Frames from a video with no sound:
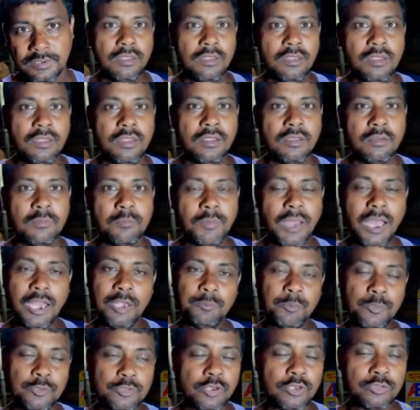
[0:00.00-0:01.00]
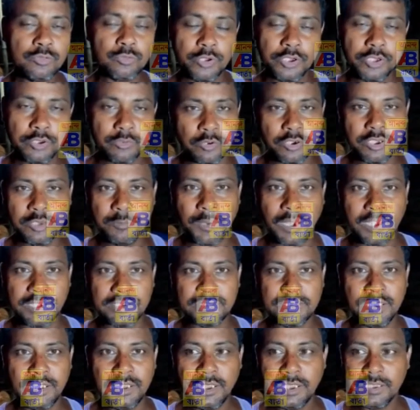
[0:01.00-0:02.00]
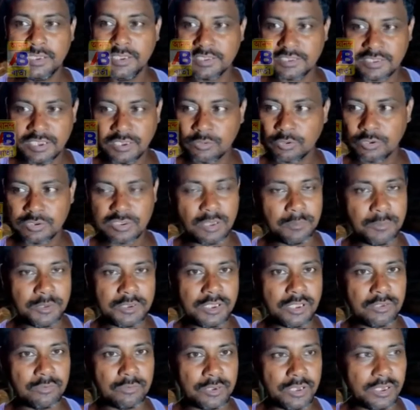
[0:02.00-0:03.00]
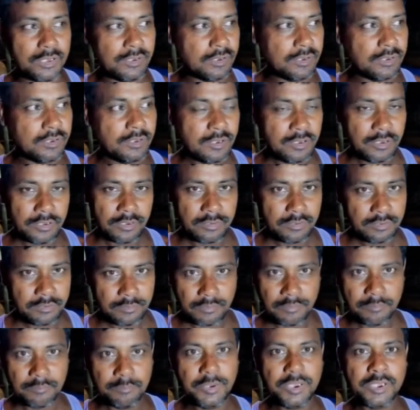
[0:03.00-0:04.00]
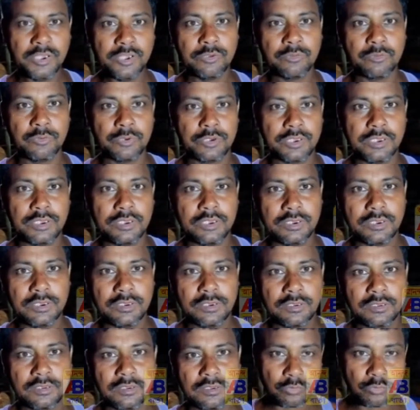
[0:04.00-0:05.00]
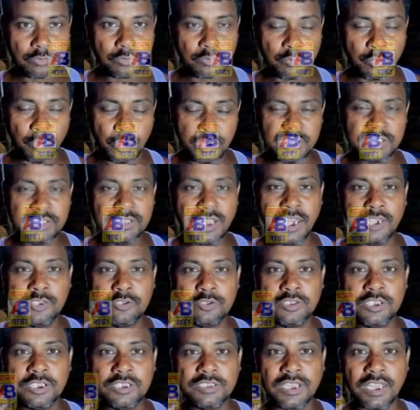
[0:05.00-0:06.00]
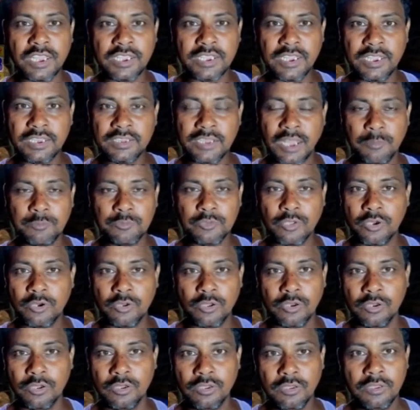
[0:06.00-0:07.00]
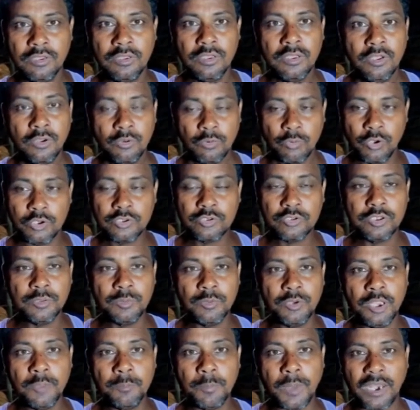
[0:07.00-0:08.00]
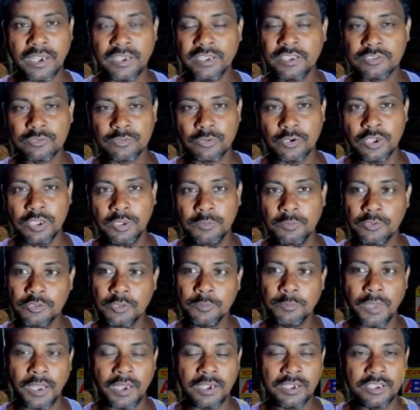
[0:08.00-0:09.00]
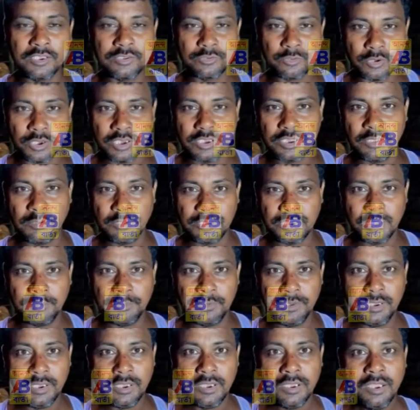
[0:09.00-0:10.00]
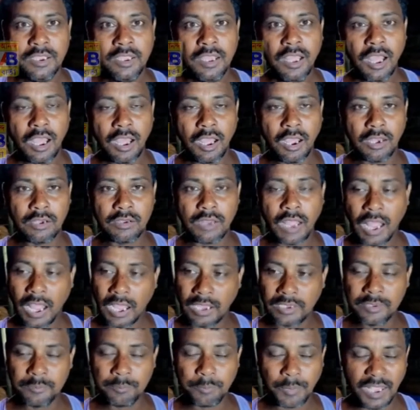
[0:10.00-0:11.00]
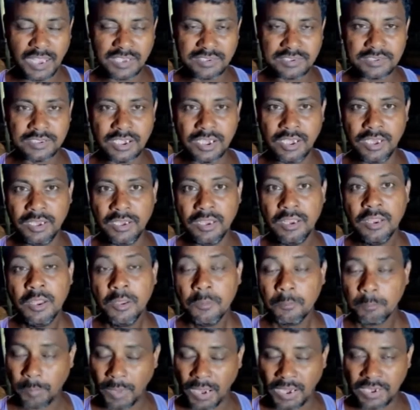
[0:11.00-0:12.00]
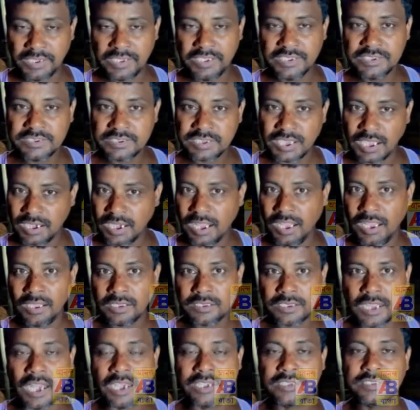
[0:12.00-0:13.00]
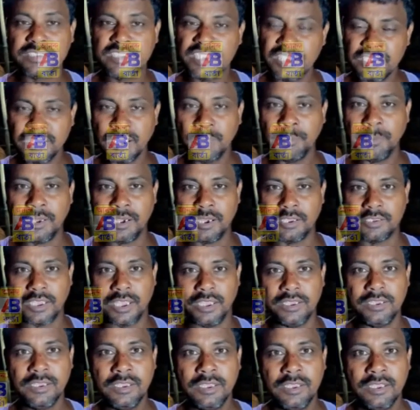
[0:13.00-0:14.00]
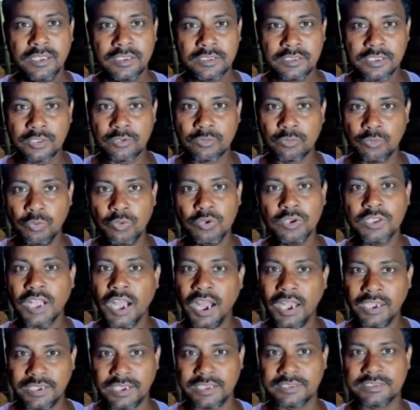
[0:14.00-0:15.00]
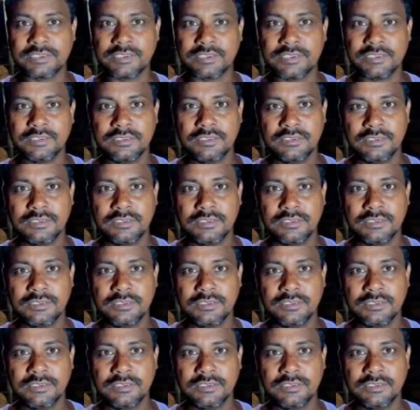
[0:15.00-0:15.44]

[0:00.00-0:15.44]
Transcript: মালপত্র মালপত্র তৈরি করি বাড়িতে এসে ঘষা মাজা করে বিক্রি করি খরিদ্দার যদি দেখে দাম দর হলো ও যদি বলে বার্নিশ করে নিব তো বার্নিশ করে দেওয়া যাবে আর আগে ফার্স্টে বার্নিশ ছাড়া কাঠ চিনতে পারা যায় কি কোন কাঠ আছে